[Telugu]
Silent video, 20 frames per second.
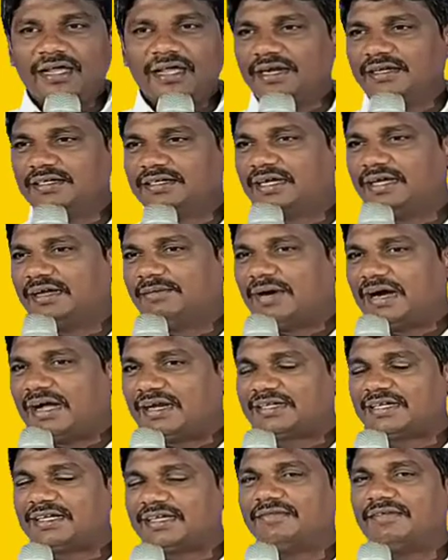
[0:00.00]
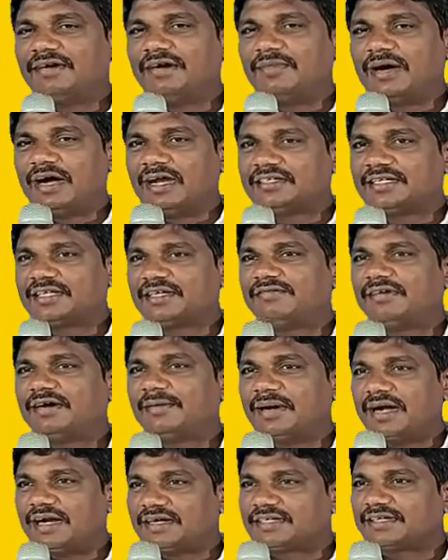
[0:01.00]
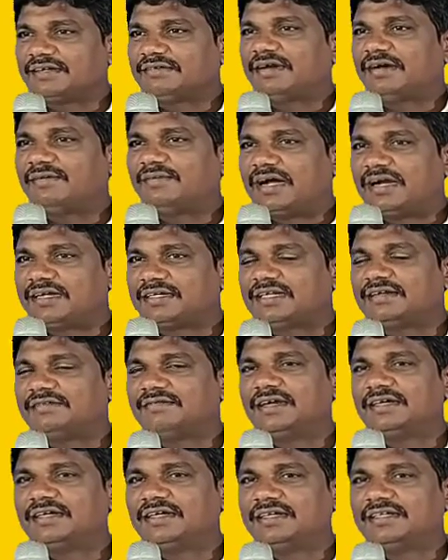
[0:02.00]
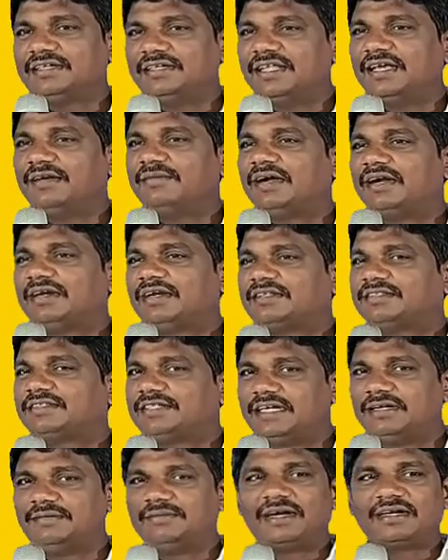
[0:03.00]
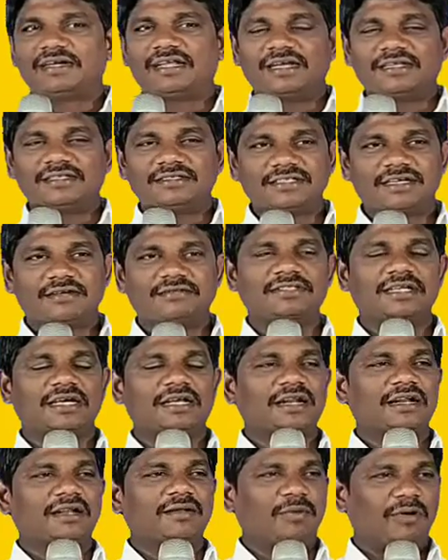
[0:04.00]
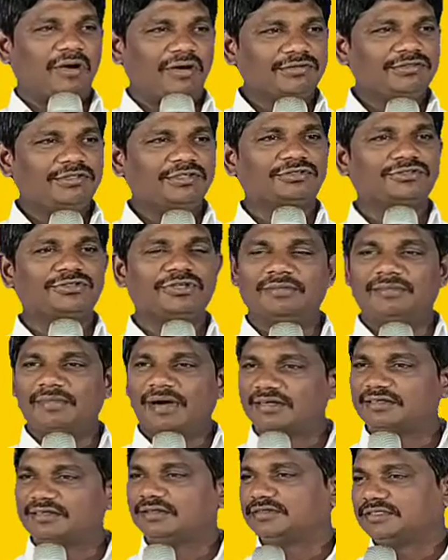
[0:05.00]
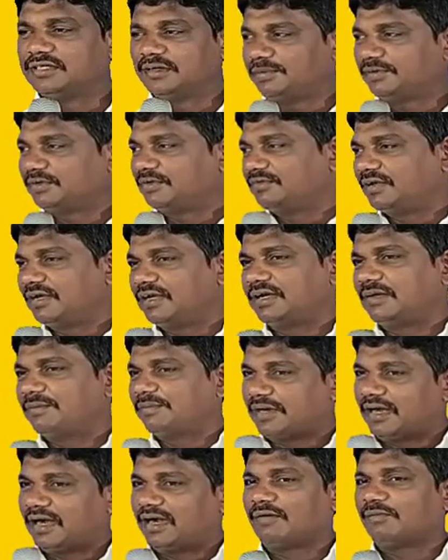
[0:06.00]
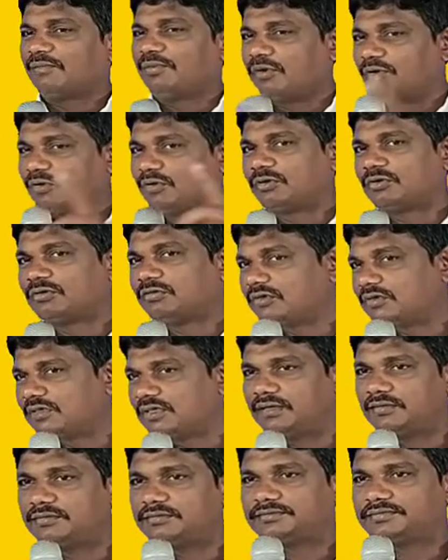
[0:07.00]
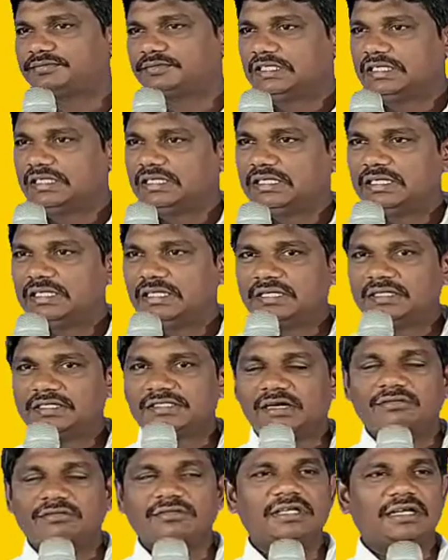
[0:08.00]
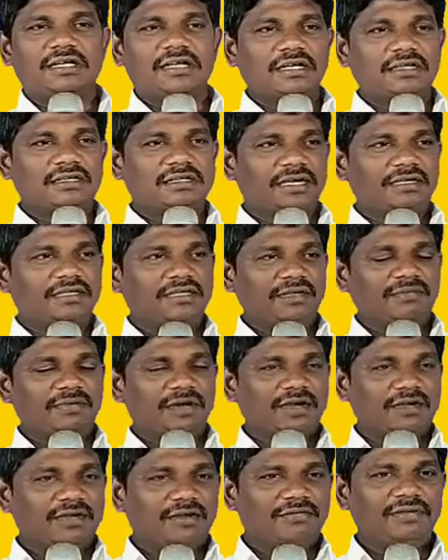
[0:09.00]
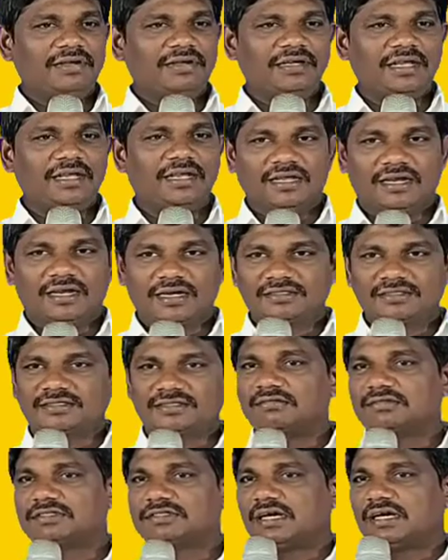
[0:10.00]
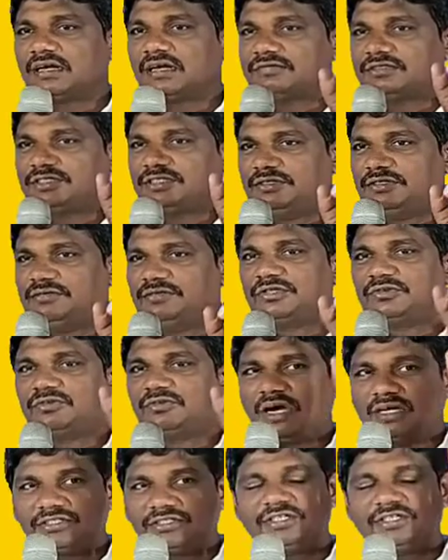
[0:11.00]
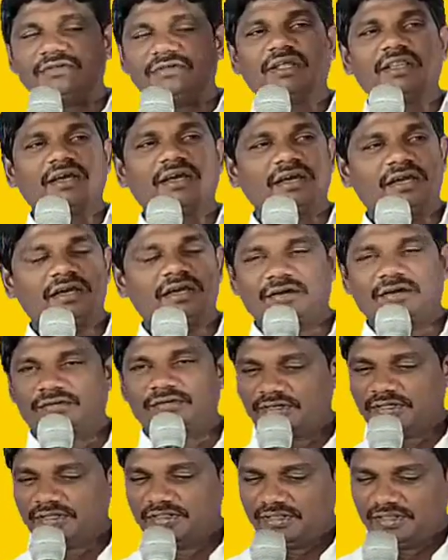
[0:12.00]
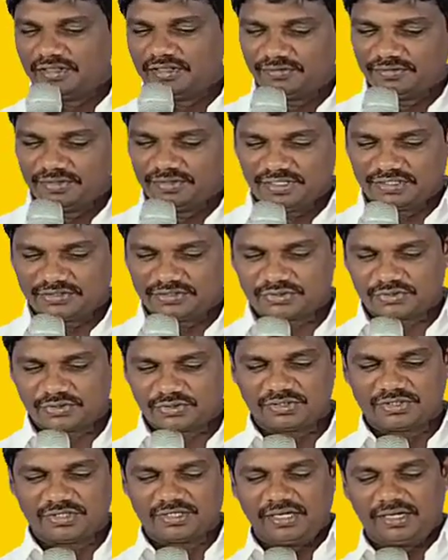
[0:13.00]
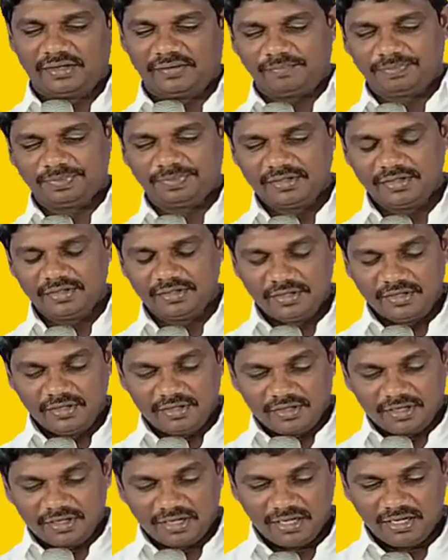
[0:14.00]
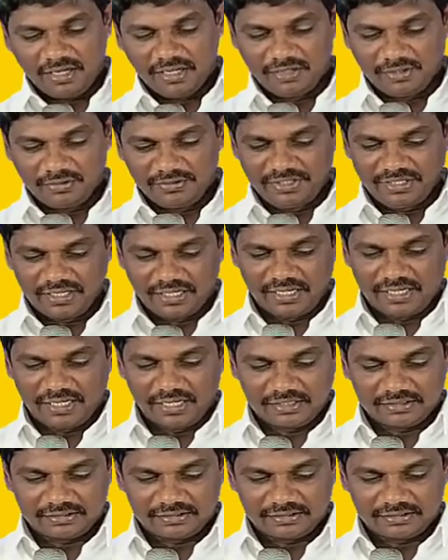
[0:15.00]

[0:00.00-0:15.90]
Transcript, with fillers: అని అంటే మాట వినవా మాట వినవా మాట వినవా మాట వినవా అంటే ఇదే మాట చెడు మాట సంసారాన్ని పాడు చేసుకునే మాటలు చెప్పడం వలన ప్రాణం పోగొట్టుకుంది సంసారాన్ని కట్టే మాటలు వింటే కనుక సంసారం జీవితం ఆశీర్వాదకరంగా ఉంటుంది దేవునికి స్తోత్రం హాలలుయా